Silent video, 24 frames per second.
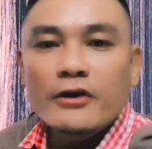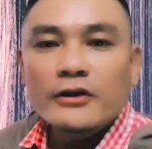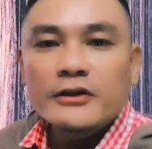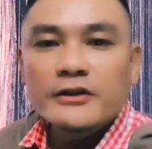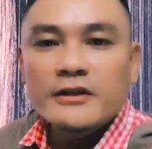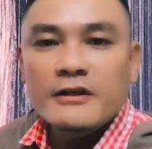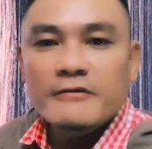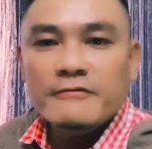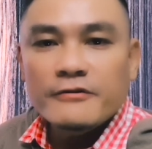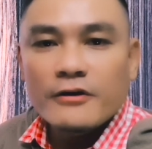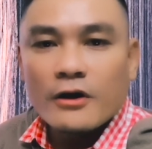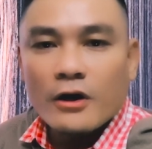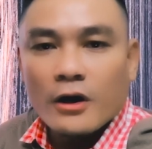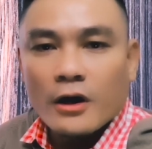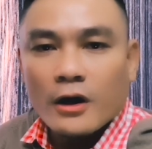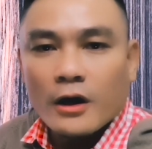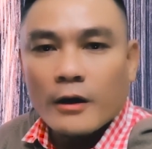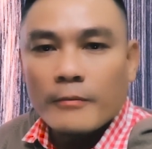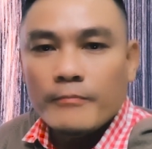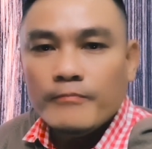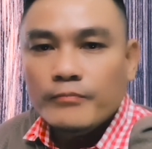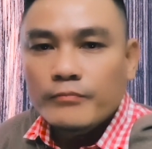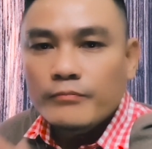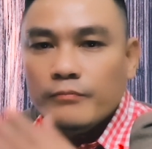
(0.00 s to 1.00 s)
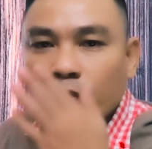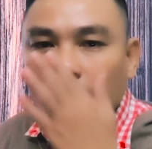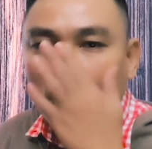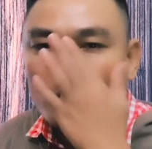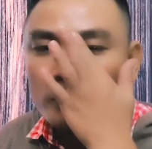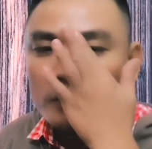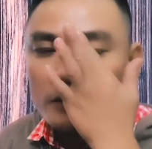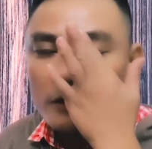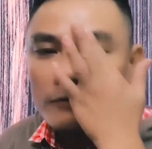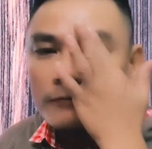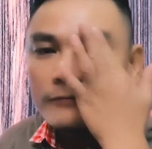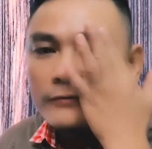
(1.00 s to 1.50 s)
First of all.
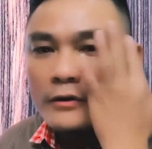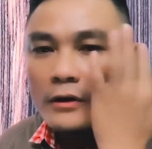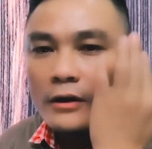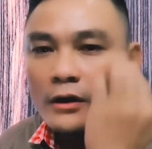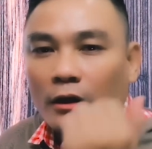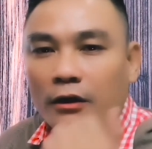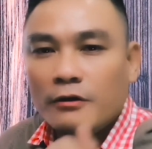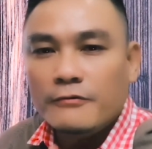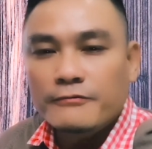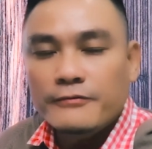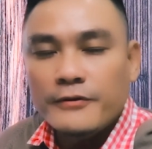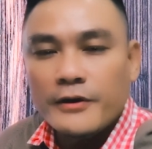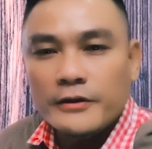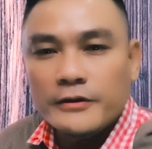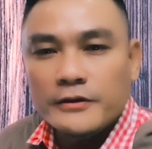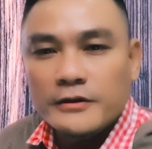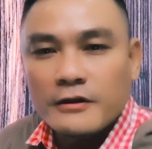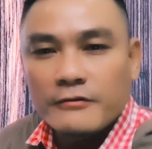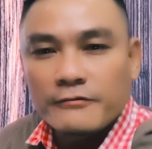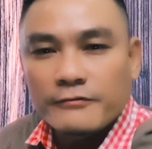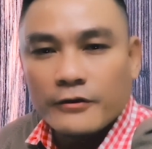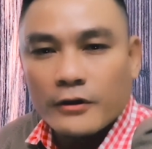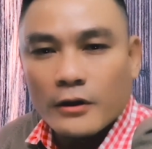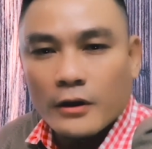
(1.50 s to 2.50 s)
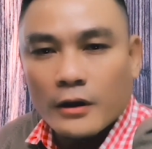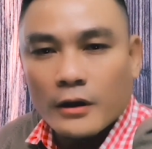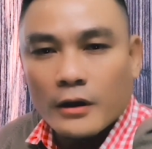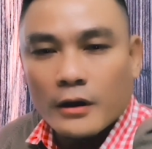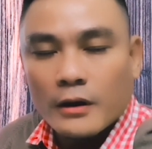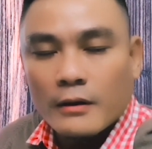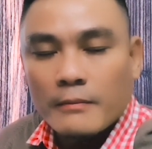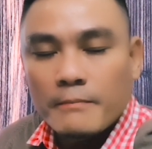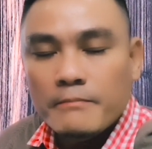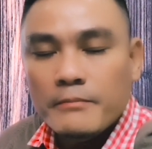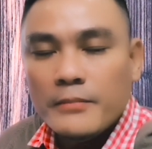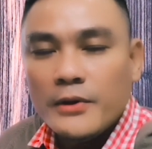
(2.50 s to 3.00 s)
Most of all. First of
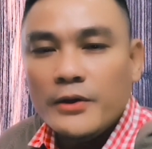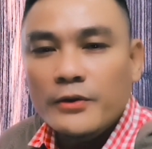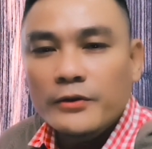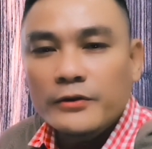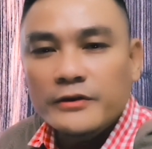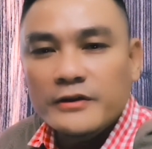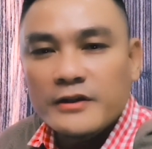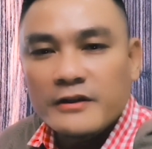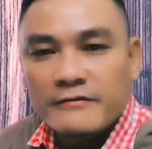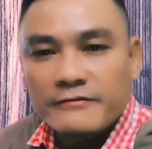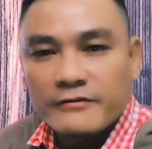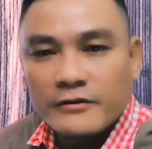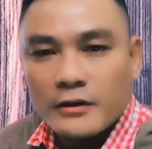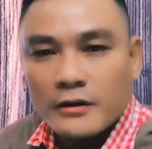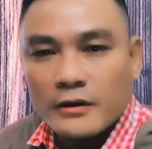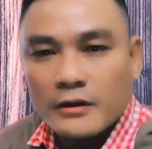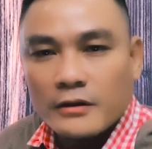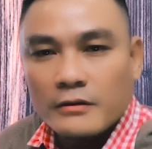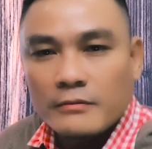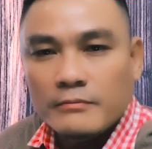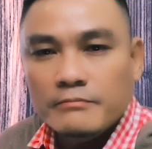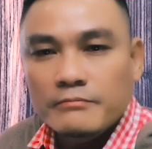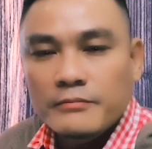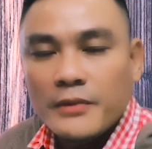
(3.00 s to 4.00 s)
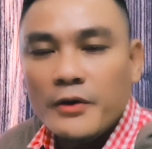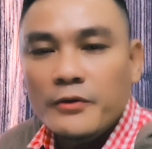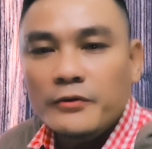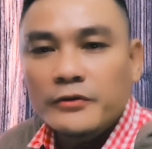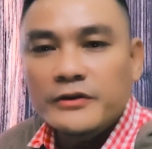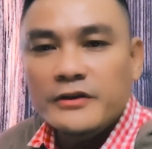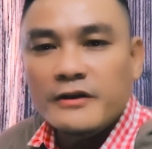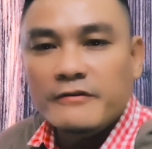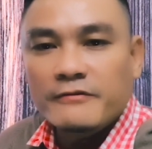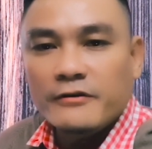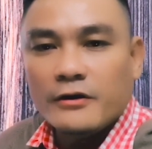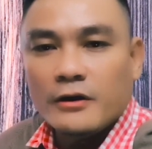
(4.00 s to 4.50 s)
all. Most of all.
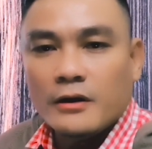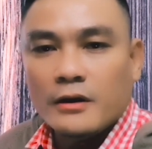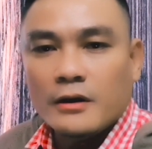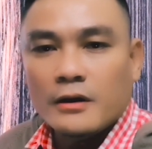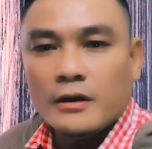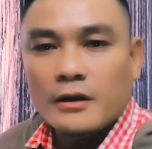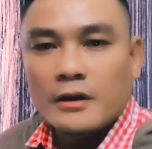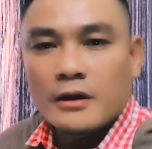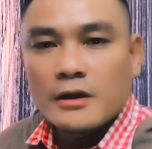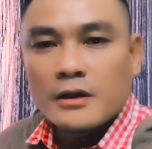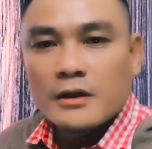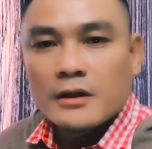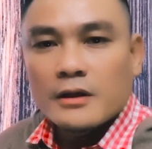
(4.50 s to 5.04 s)
Most of all.